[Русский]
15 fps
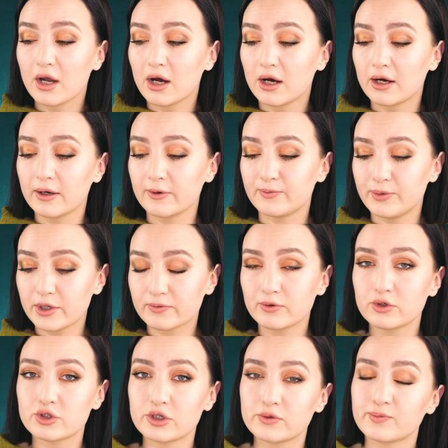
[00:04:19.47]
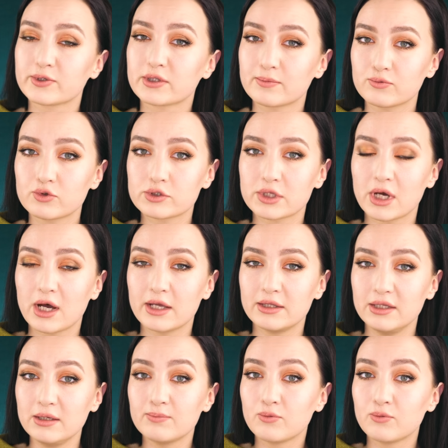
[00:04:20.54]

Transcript: А, в первую очередь потому, что они